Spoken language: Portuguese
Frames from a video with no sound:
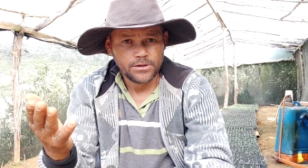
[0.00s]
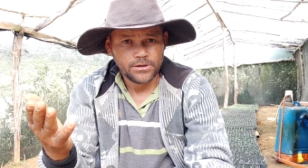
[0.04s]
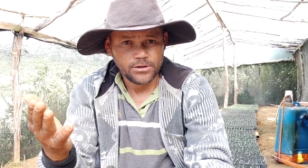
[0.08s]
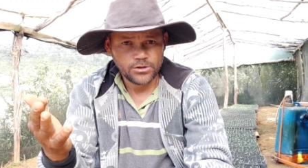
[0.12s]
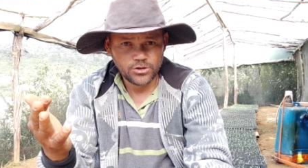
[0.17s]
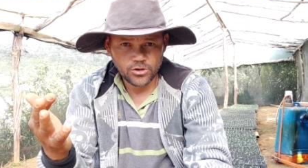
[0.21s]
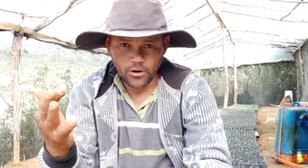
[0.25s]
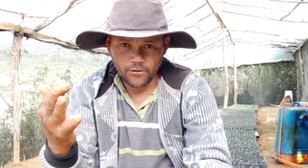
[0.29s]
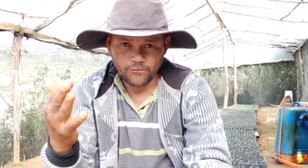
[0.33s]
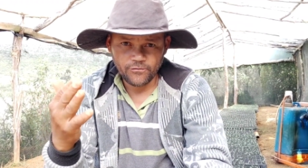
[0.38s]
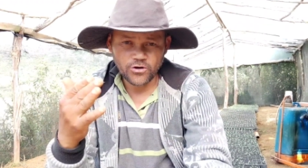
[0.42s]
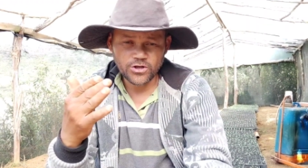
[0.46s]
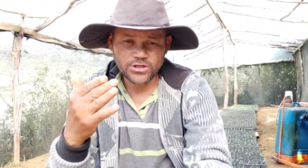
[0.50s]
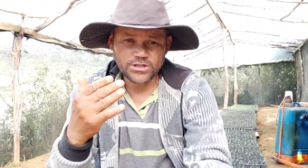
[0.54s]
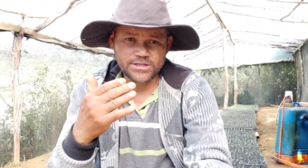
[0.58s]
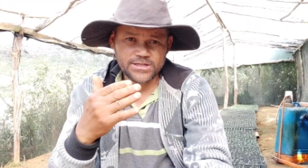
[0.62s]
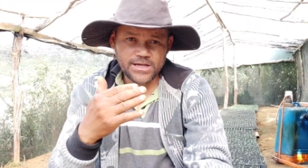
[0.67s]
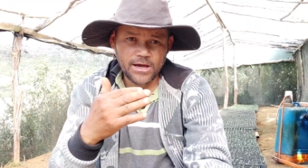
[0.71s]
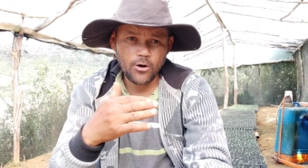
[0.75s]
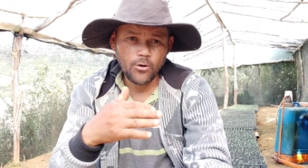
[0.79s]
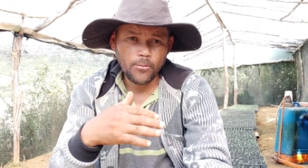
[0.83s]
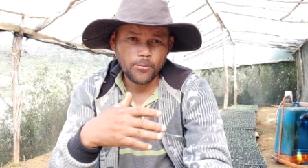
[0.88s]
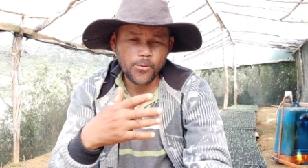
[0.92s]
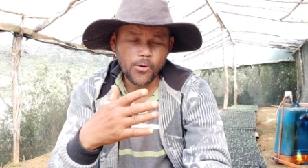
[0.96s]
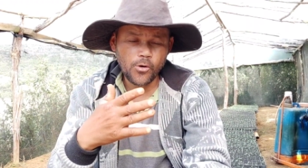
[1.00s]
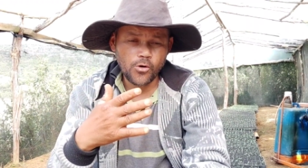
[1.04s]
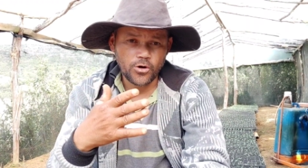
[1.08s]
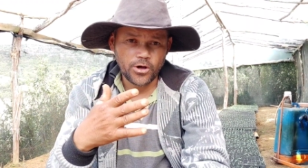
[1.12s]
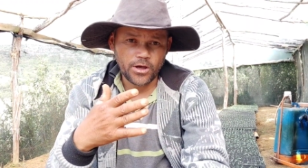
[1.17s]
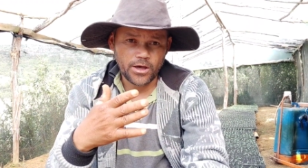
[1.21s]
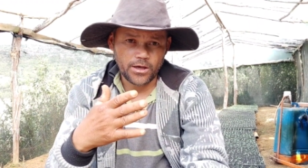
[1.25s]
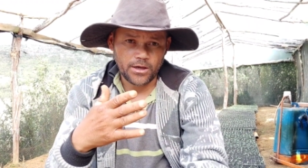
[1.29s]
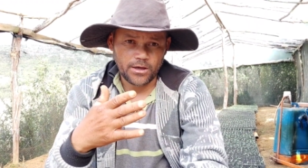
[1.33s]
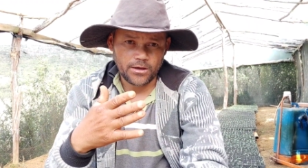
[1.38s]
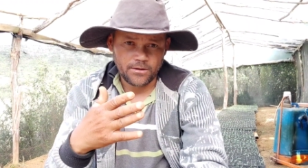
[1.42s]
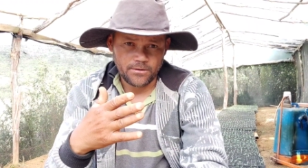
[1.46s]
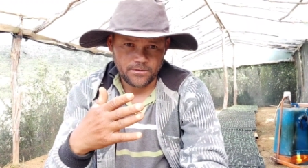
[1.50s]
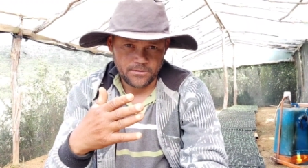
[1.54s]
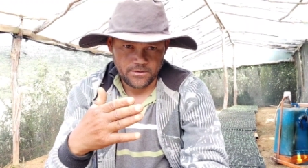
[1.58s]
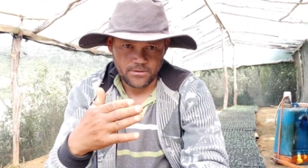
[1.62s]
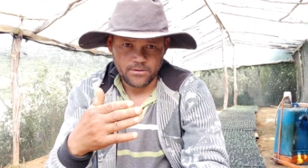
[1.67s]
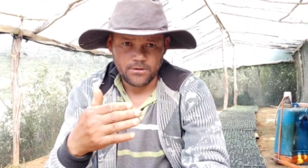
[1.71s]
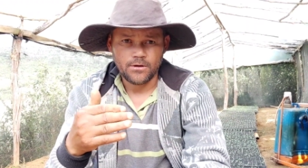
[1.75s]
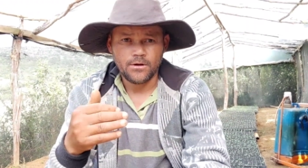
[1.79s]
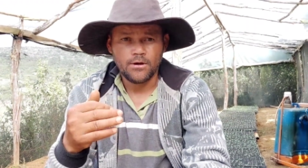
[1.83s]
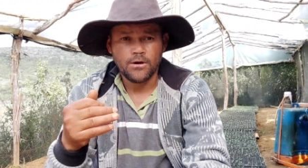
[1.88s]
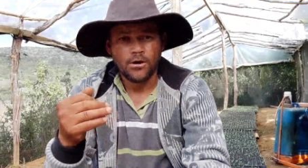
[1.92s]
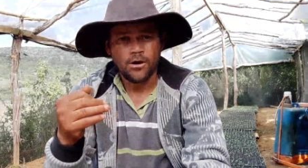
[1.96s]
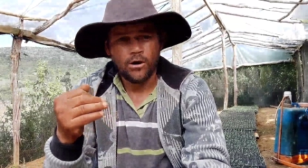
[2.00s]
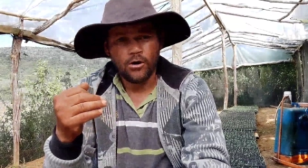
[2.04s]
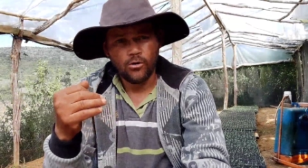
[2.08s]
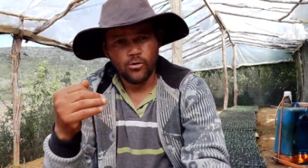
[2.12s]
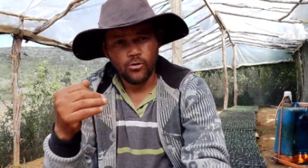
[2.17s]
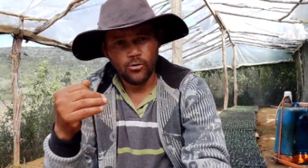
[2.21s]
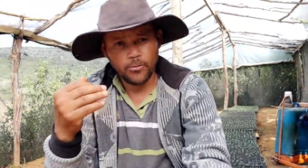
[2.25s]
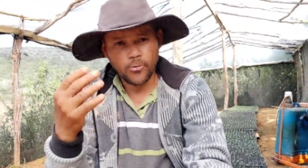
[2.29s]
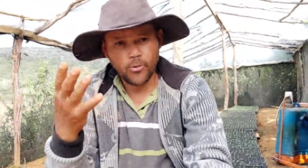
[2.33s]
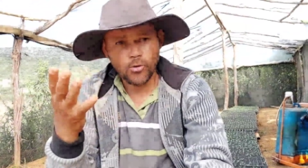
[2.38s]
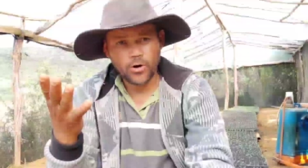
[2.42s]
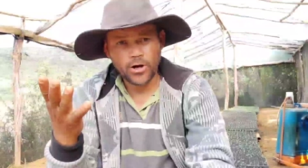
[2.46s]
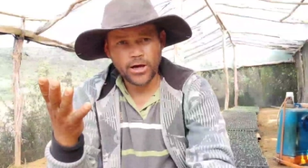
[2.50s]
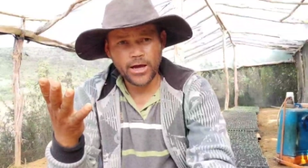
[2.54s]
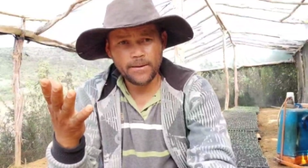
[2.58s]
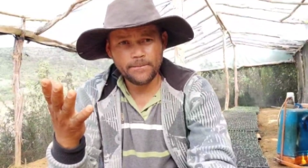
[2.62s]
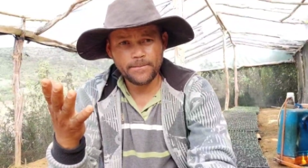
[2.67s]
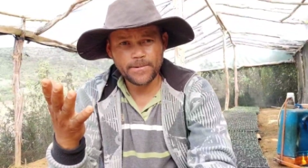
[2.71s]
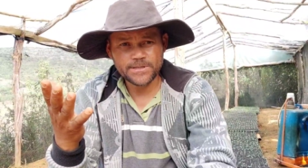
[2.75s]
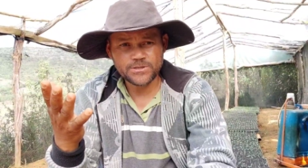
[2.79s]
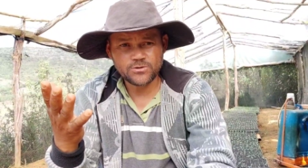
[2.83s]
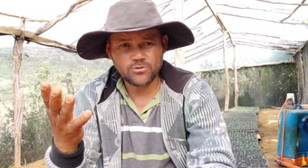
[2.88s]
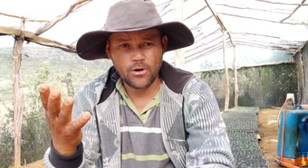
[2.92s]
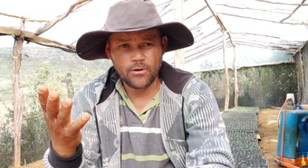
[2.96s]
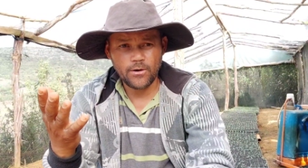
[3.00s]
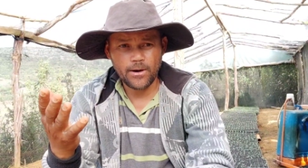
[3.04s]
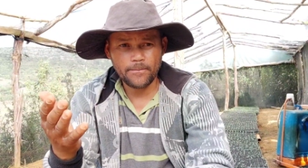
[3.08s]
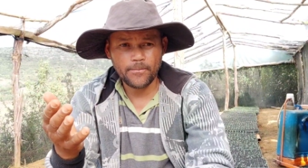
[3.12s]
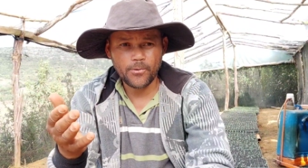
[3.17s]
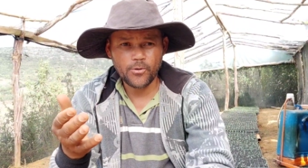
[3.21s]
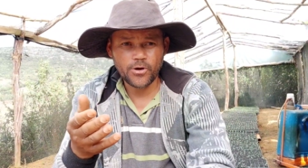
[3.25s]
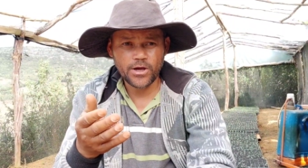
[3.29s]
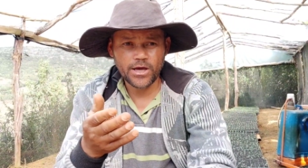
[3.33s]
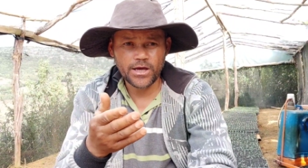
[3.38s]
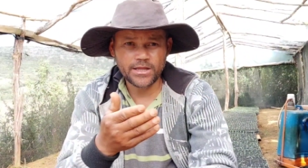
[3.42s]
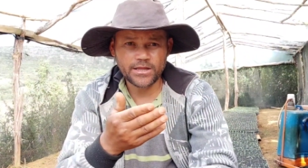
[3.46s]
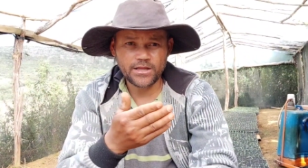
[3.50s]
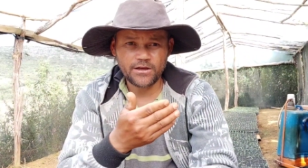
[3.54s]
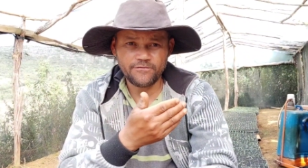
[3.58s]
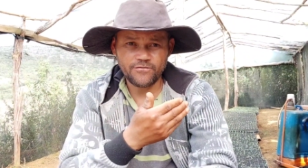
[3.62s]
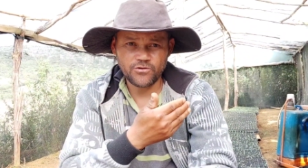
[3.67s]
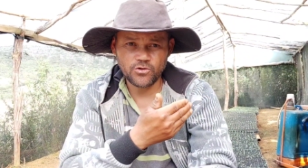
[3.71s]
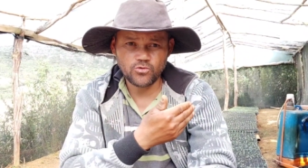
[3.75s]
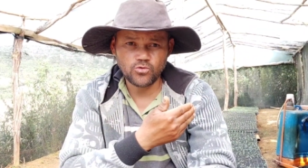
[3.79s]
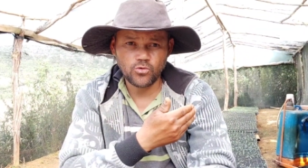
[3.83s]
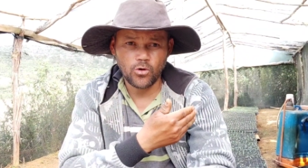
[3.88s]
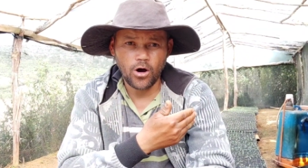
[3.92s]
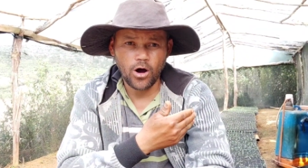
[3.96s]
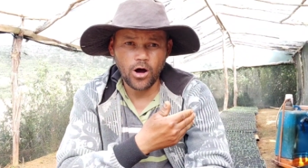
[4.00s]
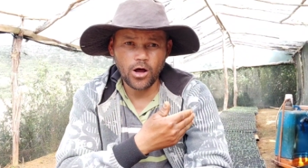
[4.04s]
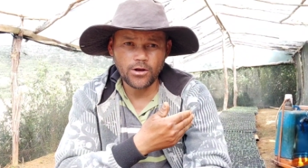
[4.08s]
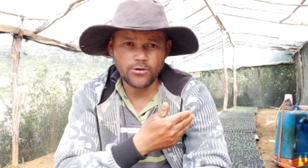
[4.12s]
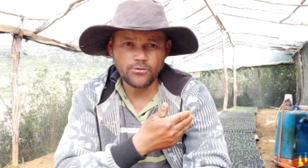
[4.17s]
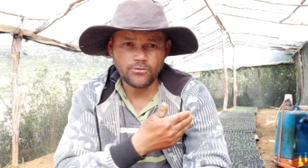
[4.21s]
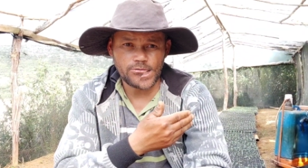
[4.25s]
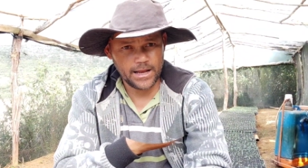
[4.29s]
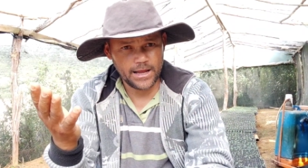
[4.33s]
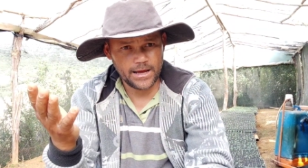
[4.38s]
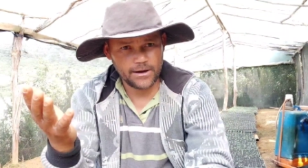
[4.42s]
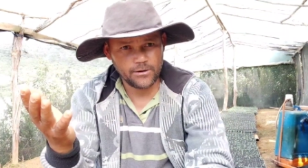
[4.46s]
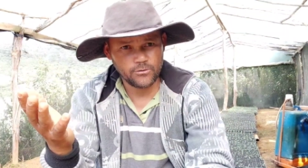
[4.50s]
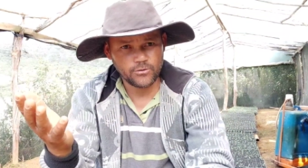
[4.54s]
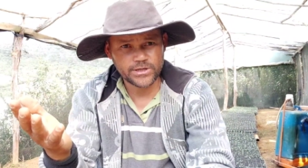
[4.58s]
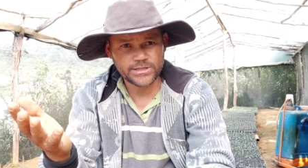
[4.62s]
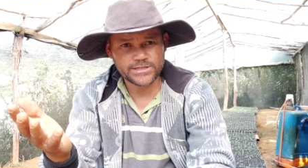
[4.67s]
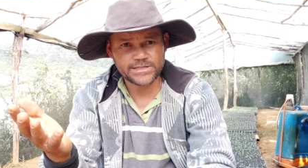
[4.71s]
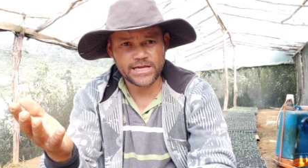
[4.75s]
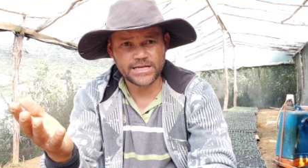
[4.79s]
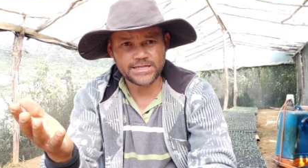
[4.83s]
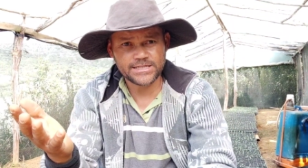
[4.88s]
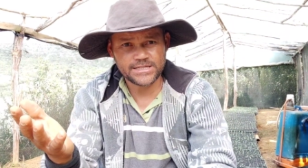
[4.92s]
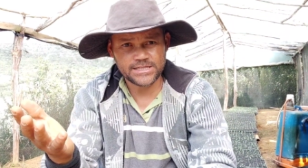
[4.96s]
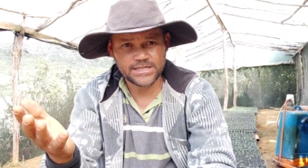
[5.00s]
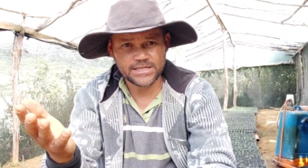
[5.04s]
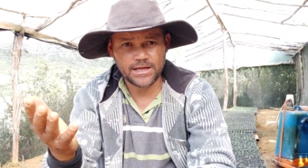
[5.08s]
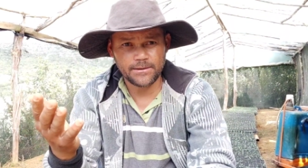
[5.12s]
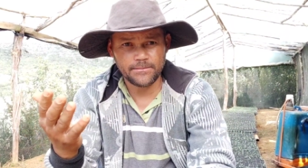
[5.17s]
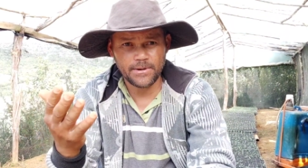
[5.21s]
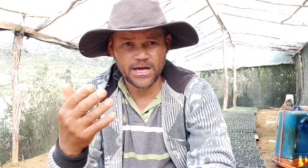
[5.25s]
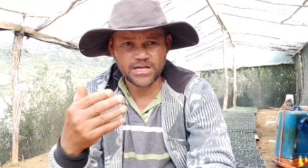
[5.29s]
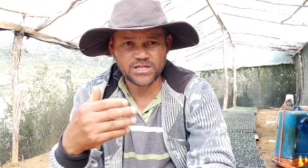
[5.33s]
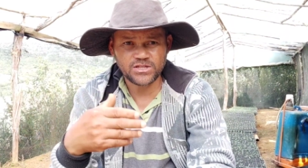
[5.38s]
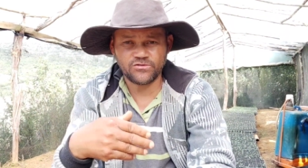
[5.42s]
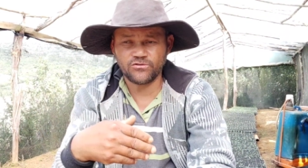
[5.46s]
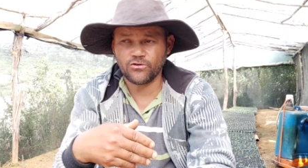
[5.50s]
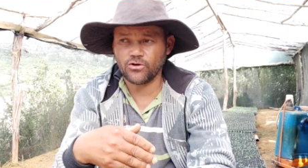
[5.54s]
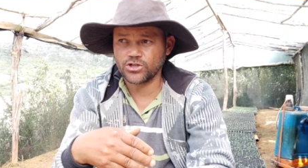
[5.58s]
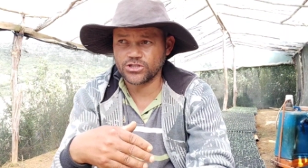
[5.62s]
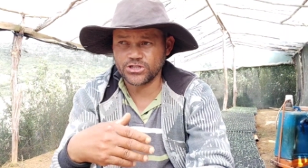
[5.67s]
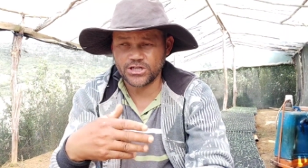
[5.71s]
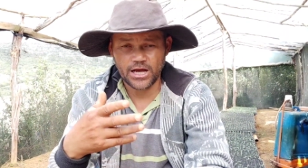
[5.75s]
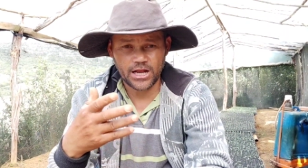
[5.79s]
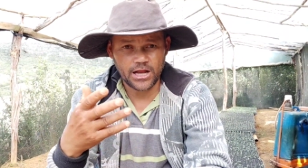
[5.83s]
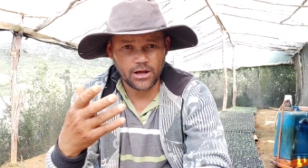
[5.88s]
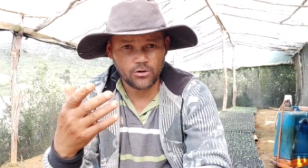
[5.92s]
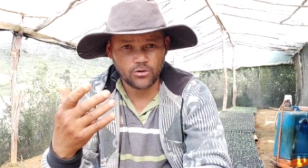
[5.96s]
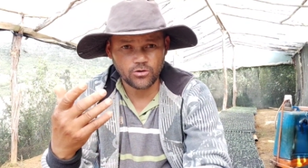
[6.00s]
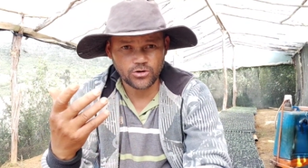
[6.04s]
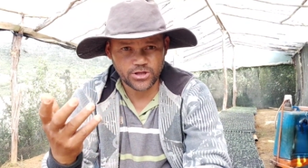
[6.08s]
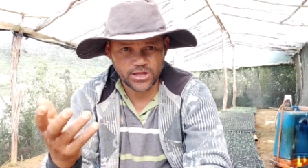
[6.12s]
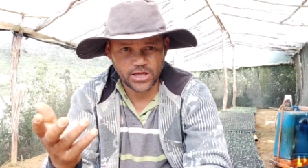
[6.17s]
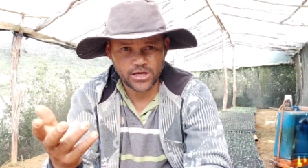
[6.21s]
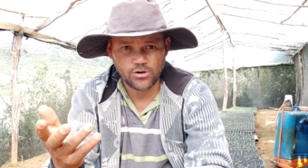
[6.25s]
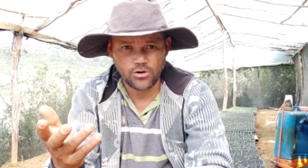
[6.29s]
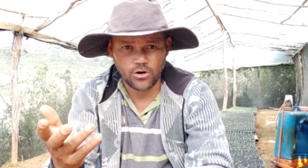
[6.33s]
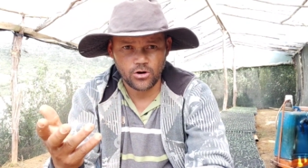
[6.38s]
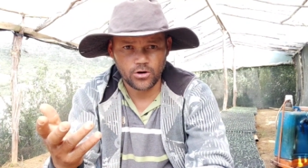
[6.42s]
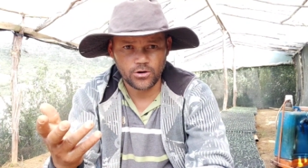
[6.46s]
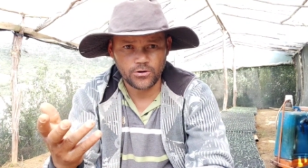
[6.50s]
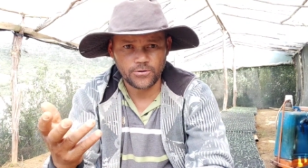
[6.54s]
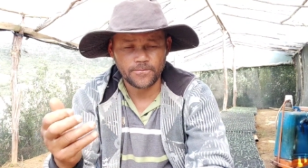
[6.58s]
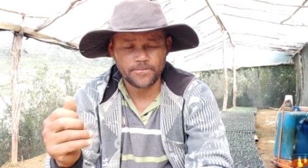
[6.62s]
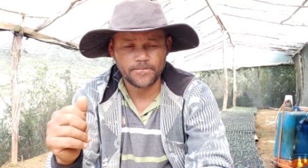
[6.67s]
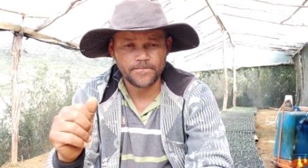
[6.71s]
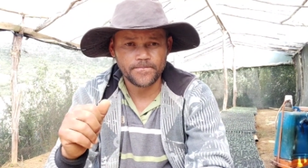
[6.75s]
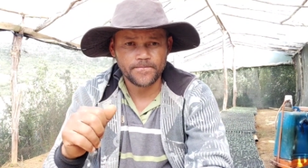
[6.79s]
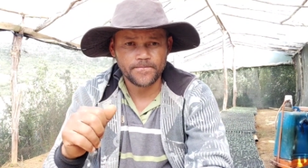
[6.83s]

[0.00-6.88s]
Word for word: E eu vou dizer o porquê. O porquê, pessoal, é porque devido ao óleo, ela é uma inseticida mais forte, que ela contém óleo.